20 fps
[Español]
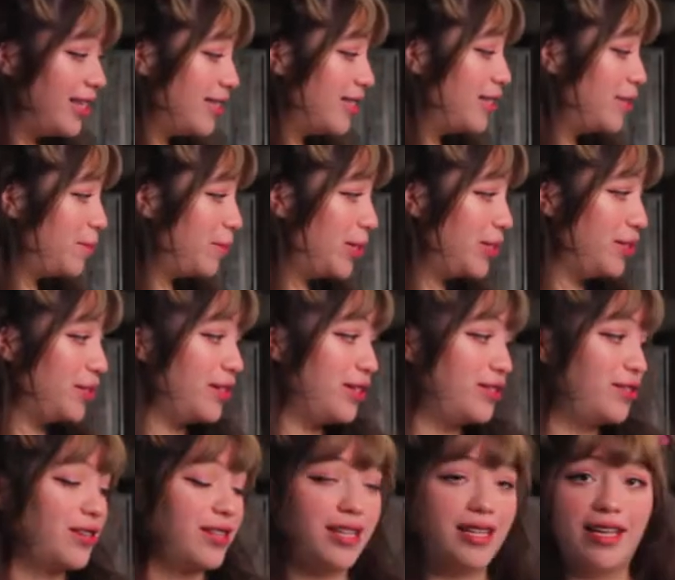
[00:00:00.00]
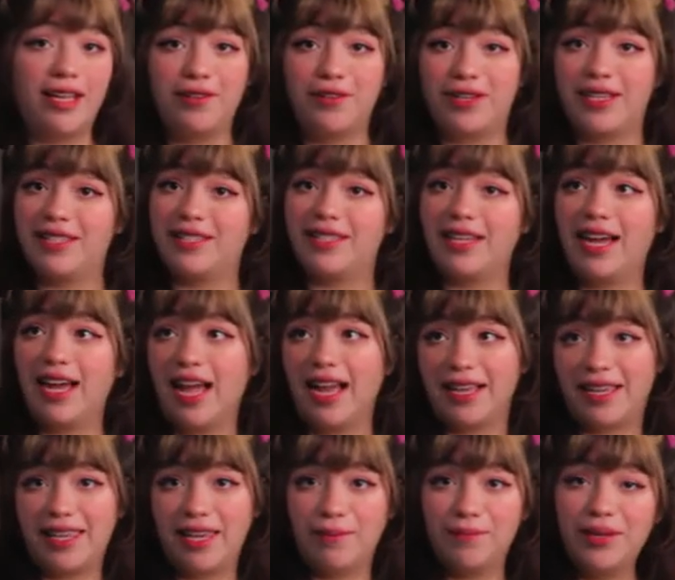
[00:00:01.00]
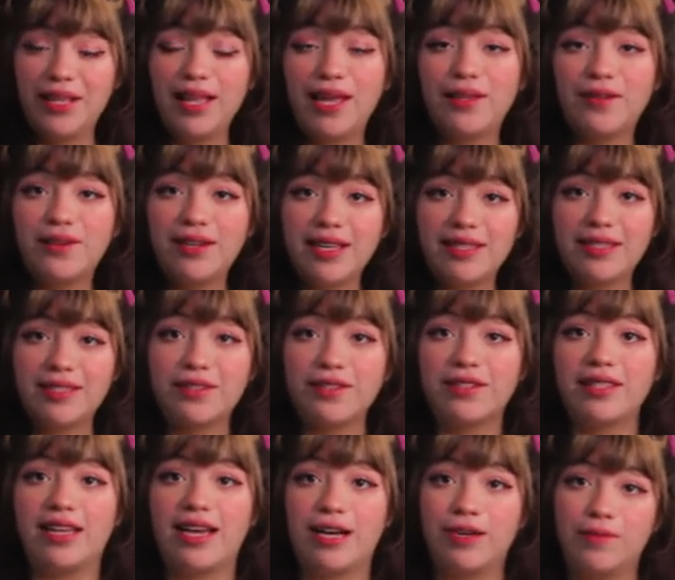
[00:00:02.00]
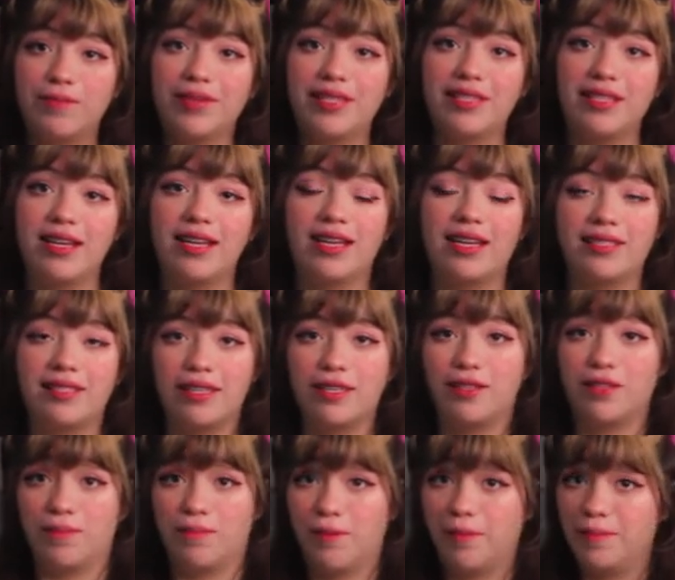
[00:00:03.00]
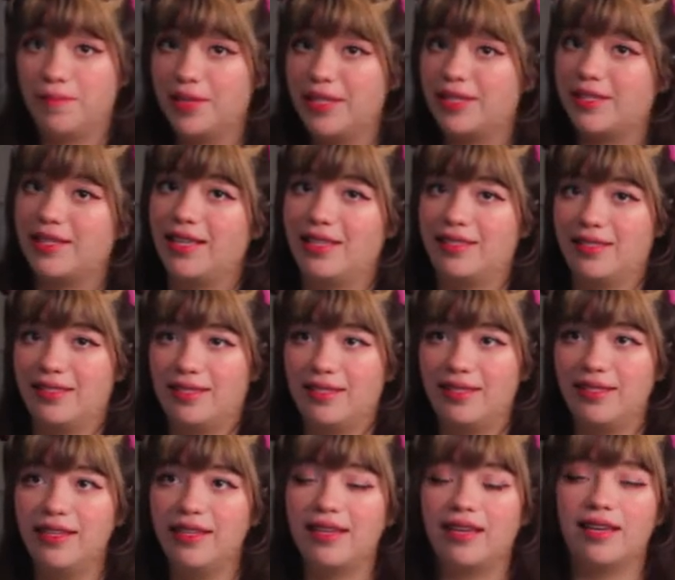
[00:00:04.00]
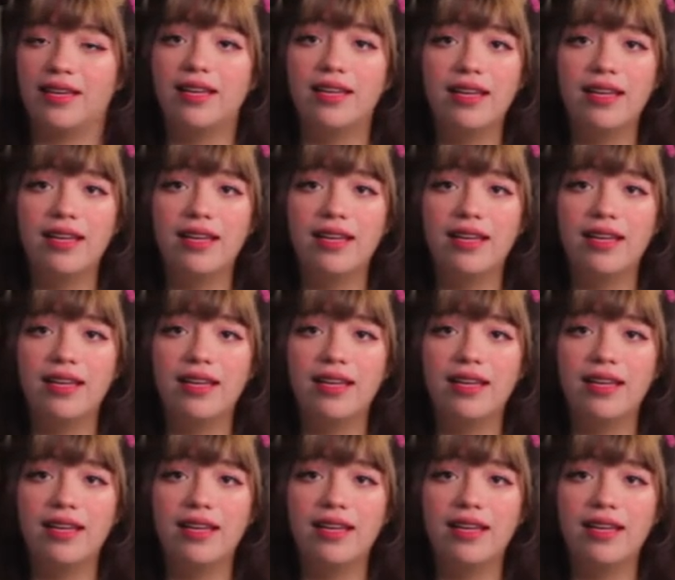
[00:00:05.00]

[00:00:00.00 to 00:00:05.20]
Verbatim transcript: Este espacio desordenado que está aquí a mi lado es en donde hago mis tareas y tomo mis clases en línea.